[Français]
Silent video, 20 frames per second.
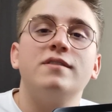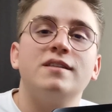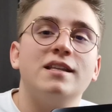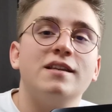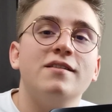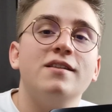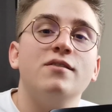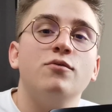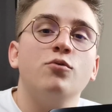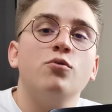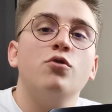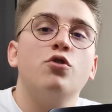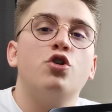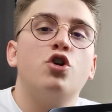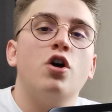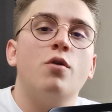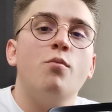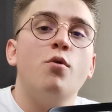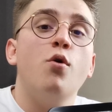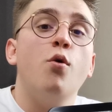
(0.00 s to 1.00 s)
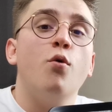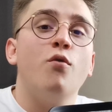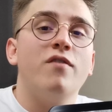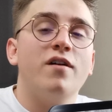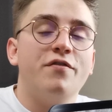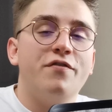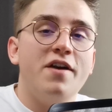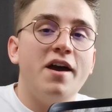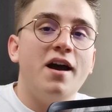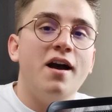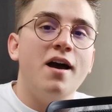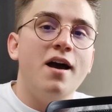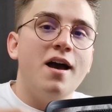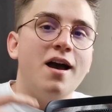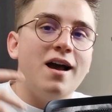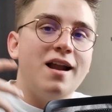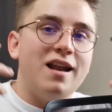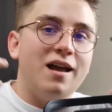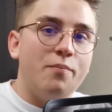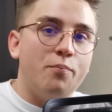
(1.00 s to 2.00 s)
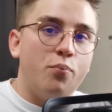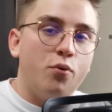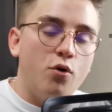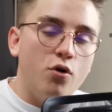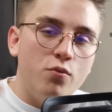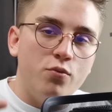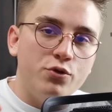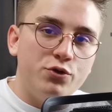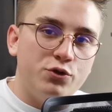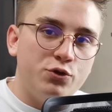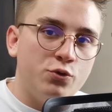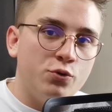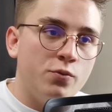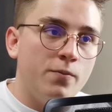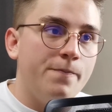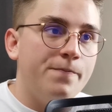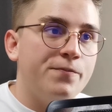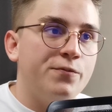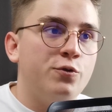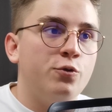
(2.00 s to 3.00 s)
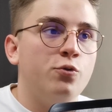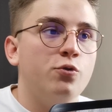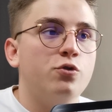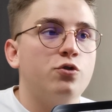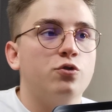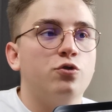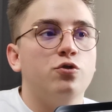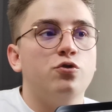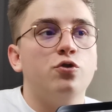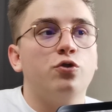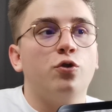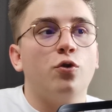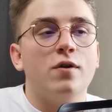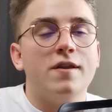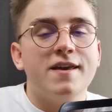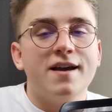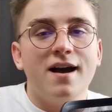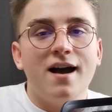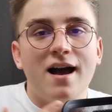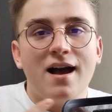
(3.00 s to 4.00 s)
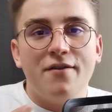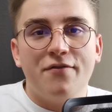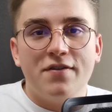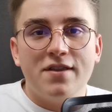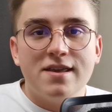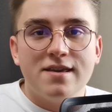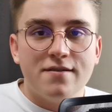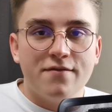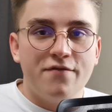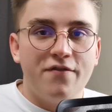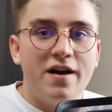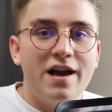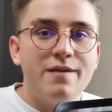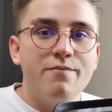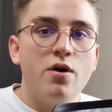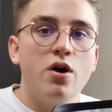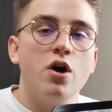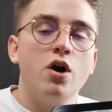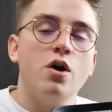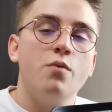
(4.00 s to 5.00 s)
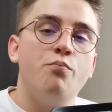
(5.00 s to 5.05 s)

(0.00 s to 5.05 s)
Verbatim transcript: c'est donc comment on va faire la promotion donc de notre lien affilié Vibe